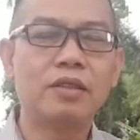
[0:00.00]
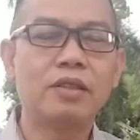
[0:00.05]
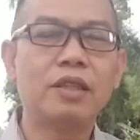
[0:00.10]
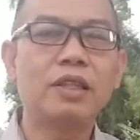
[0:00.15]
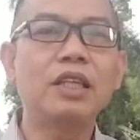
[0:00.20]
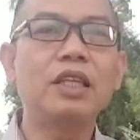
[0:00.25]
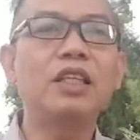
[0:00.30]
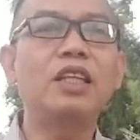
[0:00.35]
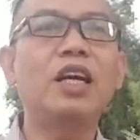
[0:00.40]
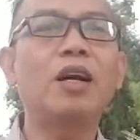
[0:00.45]

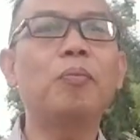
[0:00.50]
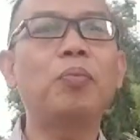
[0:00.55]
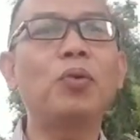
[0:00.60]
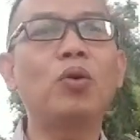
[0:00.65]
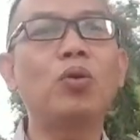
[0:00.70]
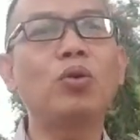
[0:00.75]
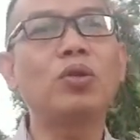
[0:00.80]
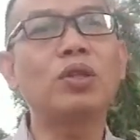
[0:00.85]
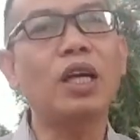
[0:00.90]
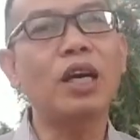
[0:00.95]
tidak
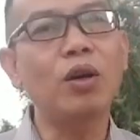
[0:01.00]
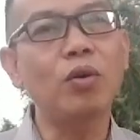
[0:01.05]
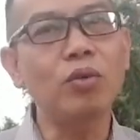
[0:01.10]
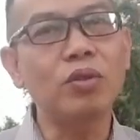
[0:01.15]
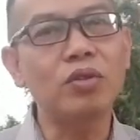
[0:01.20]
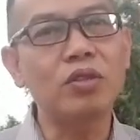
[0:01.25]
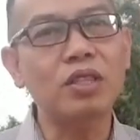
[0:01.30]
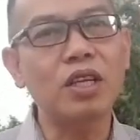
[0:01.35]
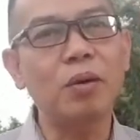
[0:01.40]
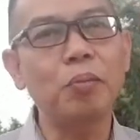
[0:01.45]
perlu takut
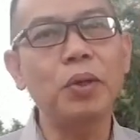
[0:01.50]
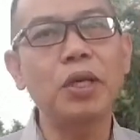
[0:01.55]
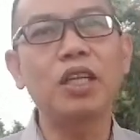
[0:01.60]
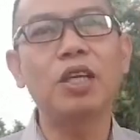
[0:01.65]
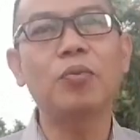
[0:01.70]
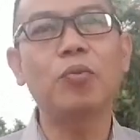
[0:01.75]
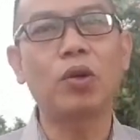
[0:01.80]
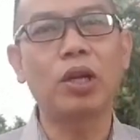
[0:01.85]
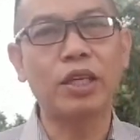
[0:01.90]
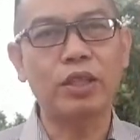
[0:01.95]
sama
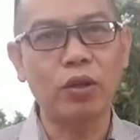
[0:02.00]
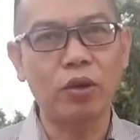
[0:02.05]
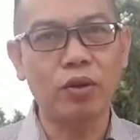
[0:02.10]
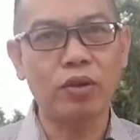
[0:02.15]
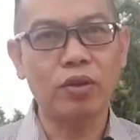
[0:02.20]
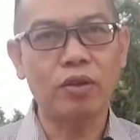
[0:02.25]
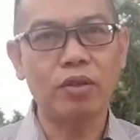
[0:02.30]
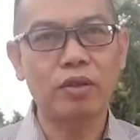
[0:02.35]
debt collector